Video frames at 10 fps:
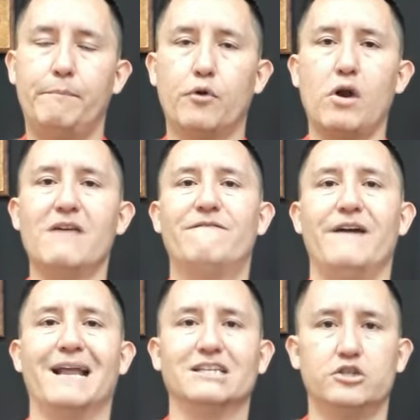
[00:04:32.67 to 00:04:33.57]

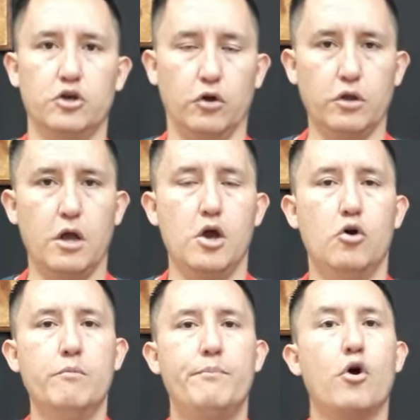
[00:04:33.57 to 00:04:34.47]
proliferación
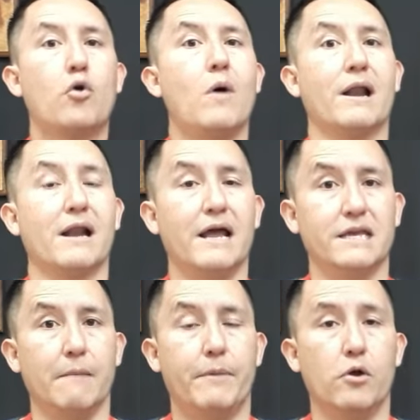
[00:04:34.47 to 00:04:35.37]
un poco a raya.